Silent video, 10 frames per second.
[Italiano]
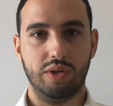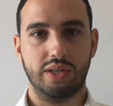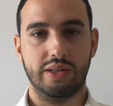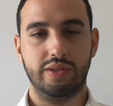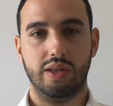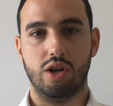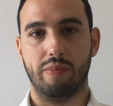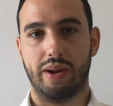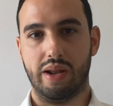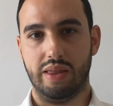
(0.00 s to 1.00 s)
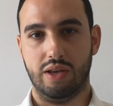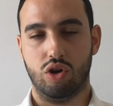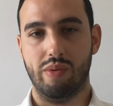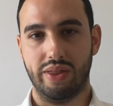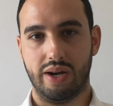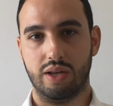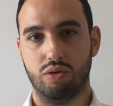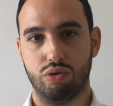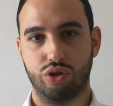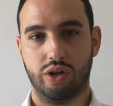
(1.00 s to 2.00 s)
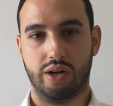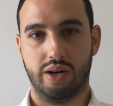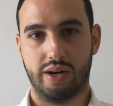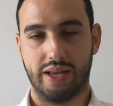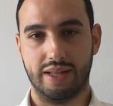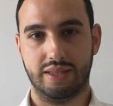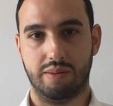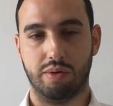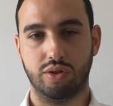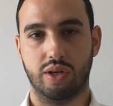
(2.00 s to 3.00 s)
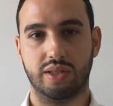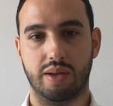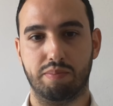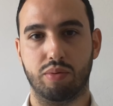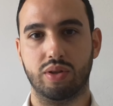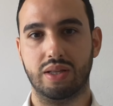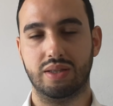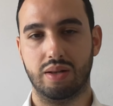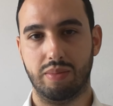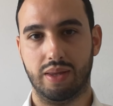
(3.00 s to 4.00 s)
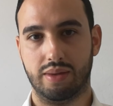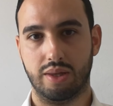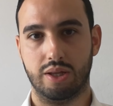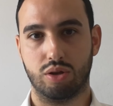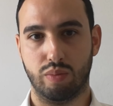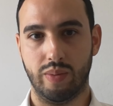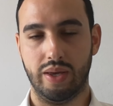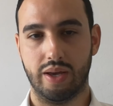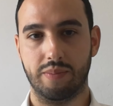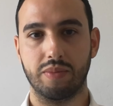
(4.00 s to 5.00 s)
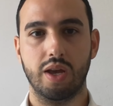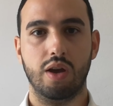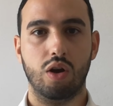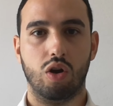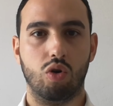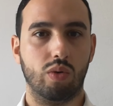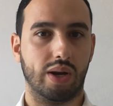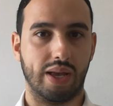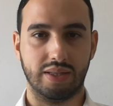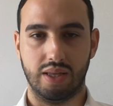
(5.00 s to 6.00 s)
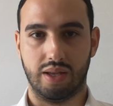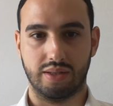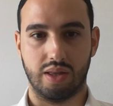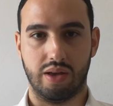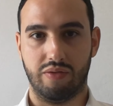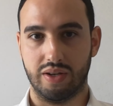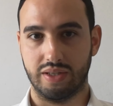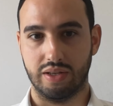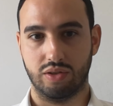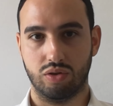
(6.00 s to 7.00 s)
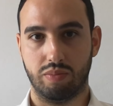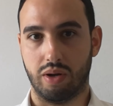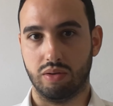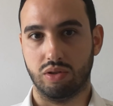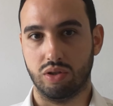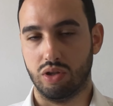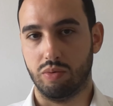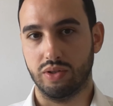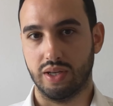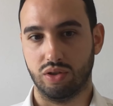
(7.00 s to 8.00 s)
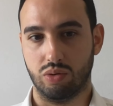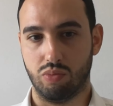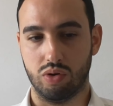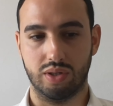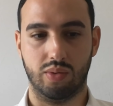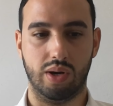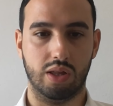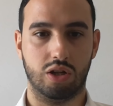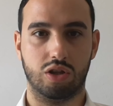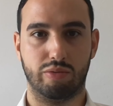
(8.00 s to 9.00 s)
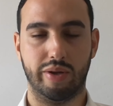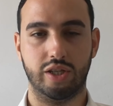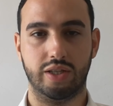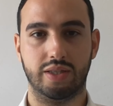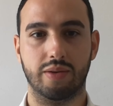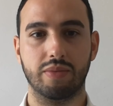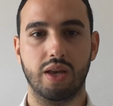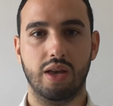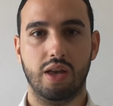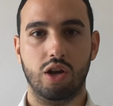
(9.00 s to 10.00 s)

In questa lezione andiamo a parlare di come andare a riconoscere ragazze che possono essere potenzialmente delle tromamiche o comunque ragazze interessate a far sesso, però cioè, dopo il sesso può seguire la tromamicizia, come